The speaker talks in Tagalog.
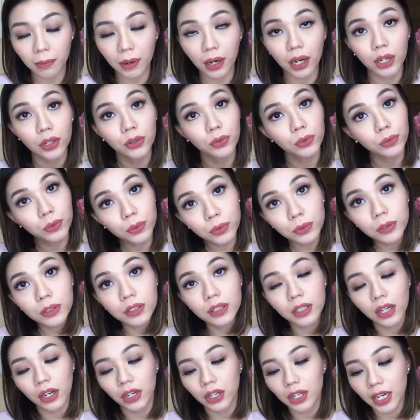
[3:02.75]
ng mga nude
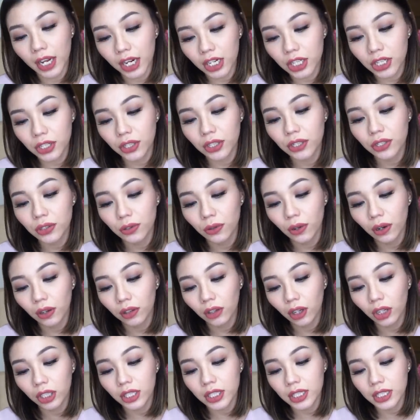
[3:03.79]
na collection. So,
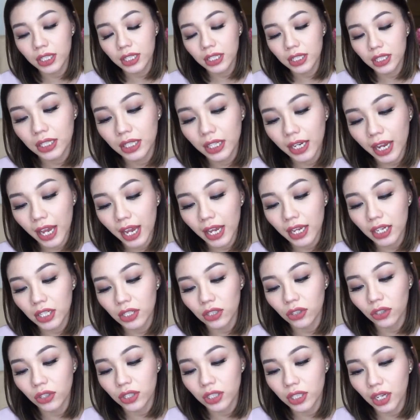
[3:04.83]
ang launch niya
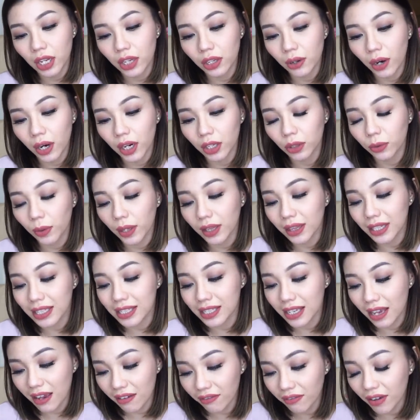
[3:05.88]
is on January
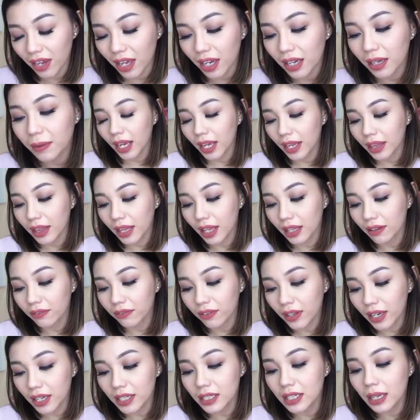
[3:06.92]
27. And then,
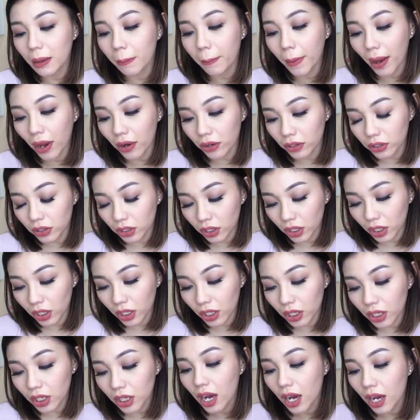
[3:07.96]
Flexi
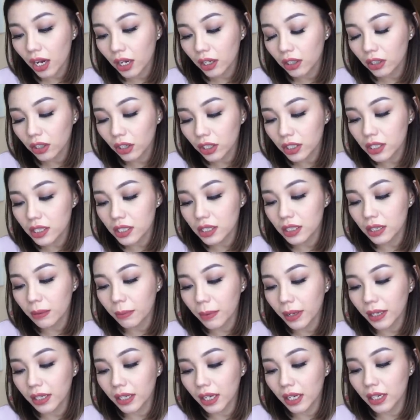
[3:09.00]
Powder. Ang launch
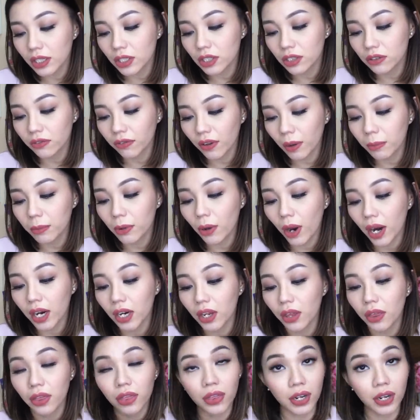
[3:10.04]
naman niya is February